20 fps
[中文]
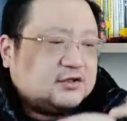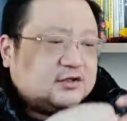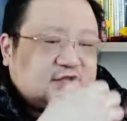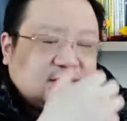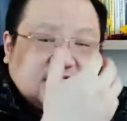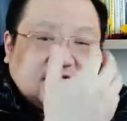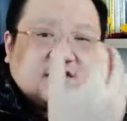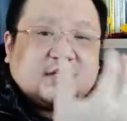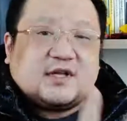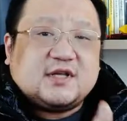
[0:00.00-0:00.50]

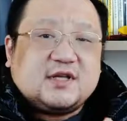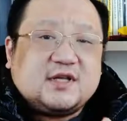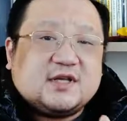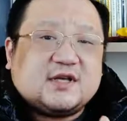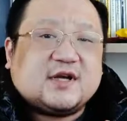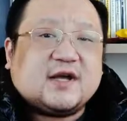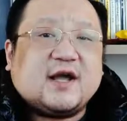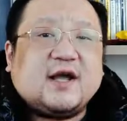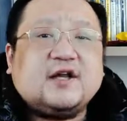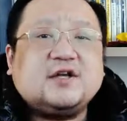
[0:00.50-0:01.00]
其实，在
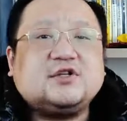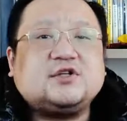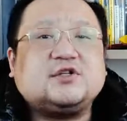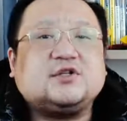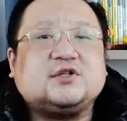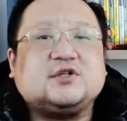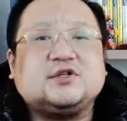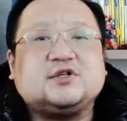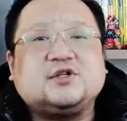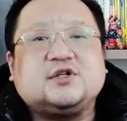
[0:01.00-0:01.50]
一开
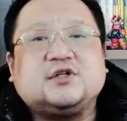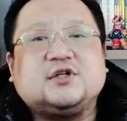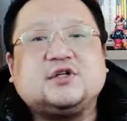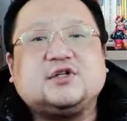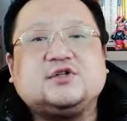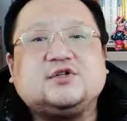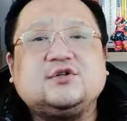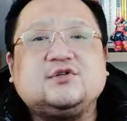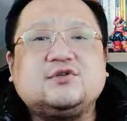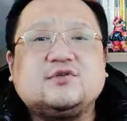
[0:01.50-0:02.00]
始的设
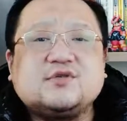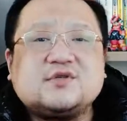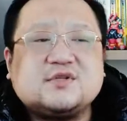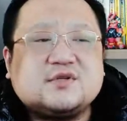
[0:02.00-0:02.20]
定之中，